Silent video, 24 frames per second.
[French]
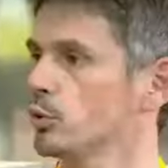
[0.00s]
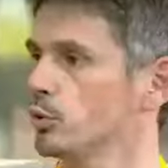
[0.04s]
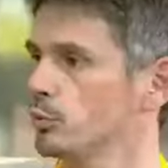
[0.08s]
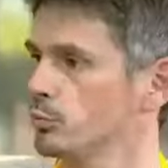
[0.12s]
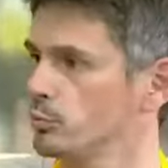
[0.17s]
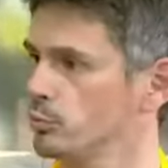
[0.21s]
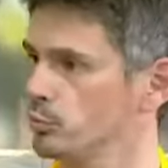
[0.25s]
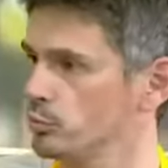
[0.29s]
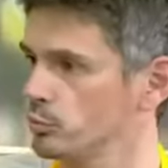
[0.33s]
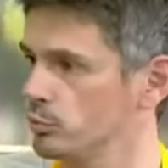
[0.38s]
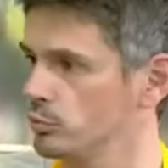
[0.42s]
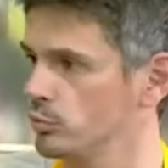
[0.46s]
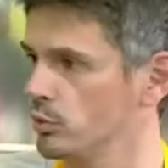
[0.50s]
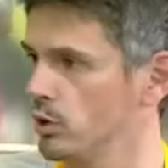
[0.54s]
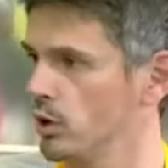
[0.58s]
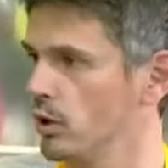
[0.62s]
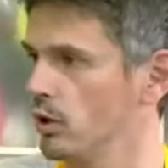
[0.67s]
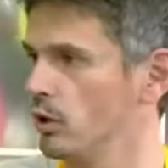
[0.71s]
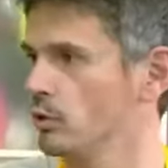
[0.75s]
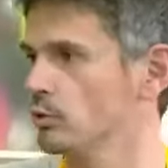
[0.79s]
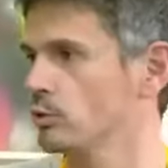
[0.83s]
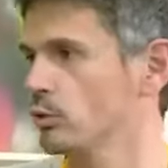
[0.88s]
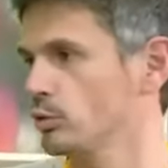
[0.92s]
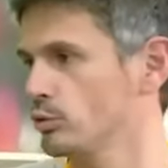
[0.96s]
remues,
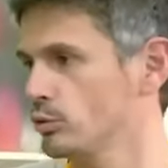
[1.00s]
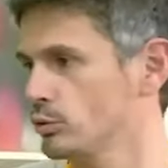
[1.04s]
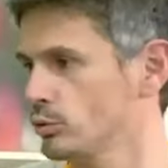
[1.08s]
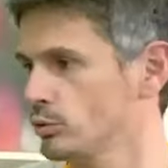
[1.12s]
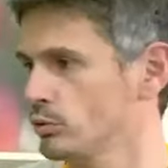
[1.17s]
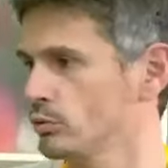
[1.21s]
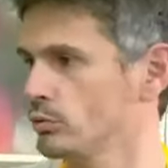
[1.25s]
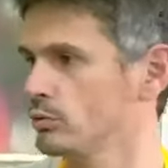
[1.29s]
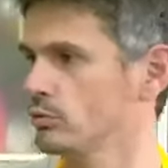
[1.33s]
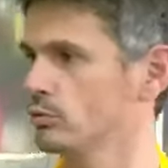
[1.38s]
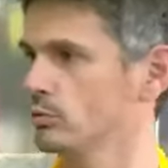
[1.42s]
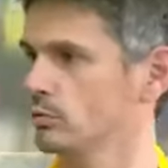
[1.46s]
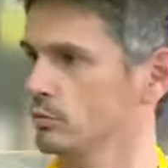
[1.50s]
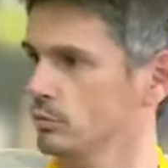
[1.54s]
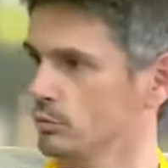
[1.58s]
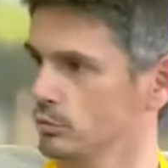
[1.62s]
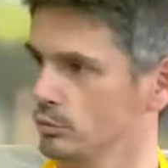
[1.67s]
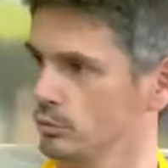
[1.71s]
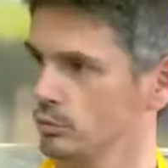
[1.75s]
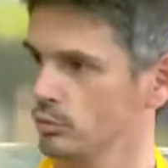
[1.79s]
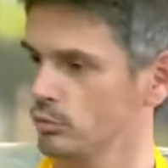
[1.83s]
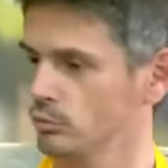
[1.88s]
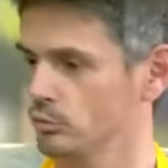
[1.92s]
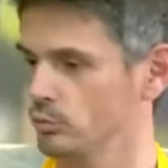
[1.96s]
30 secondes, tu
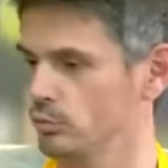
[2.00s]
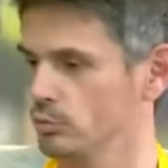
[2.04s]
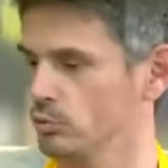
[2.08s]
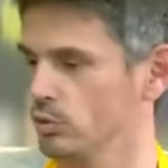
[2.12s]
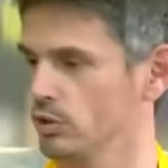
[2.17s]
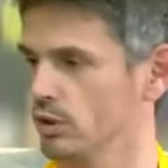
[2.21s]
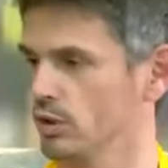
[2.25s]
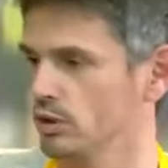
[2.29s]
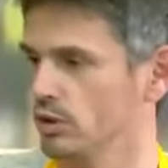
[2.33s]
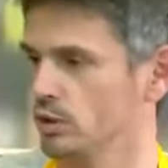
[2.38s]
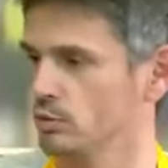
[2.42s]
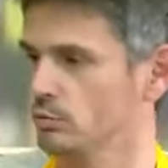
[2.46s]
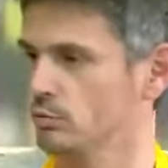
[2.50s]
remues jusqu'à ce que ça